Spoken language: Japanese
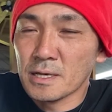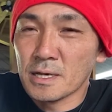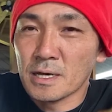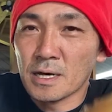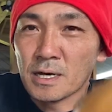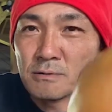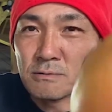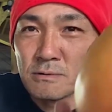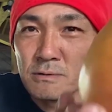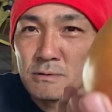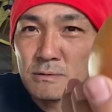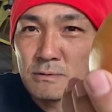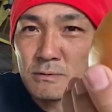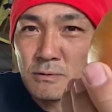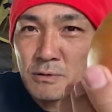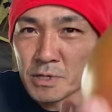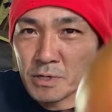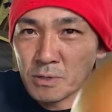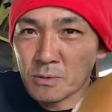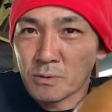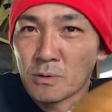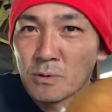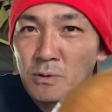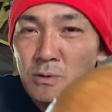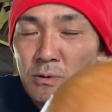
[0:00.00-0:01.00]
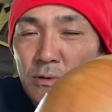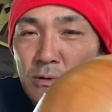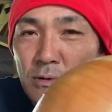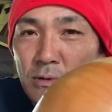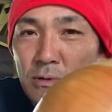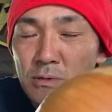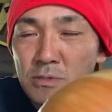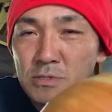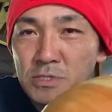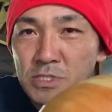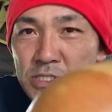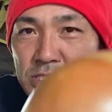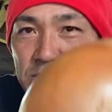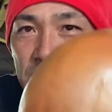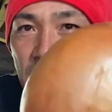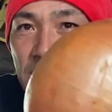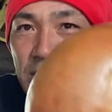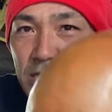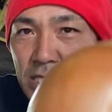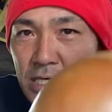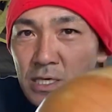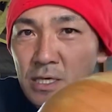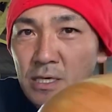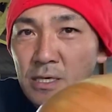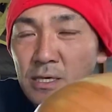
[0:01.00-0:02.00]
あのこれを実際
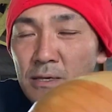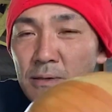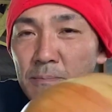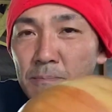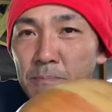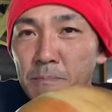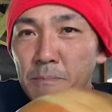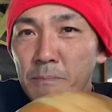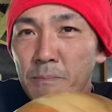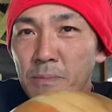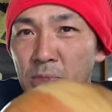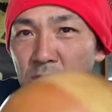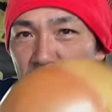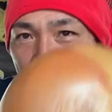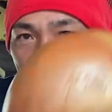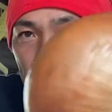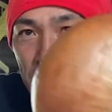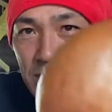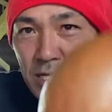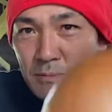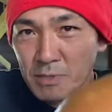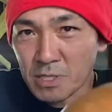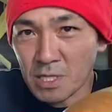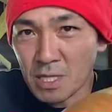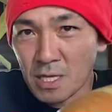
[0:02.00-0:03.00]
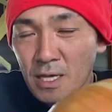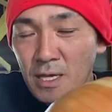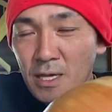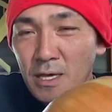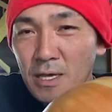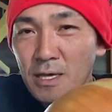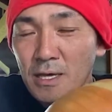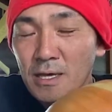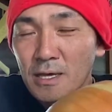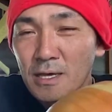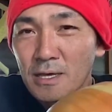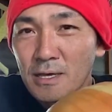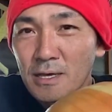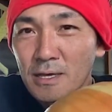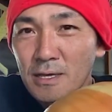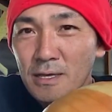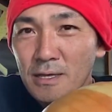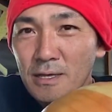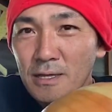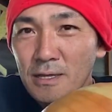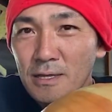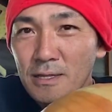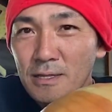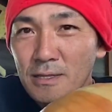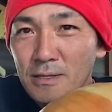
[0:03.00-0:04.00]
に食べてみて
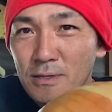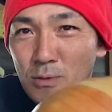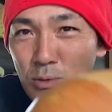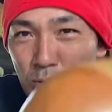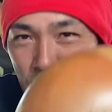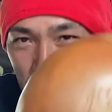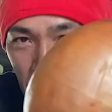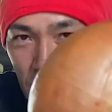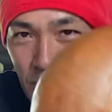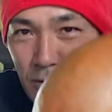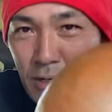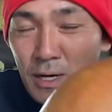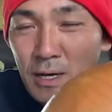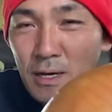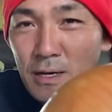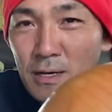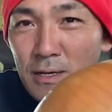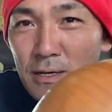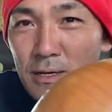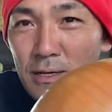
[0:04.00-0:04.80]
どうなのか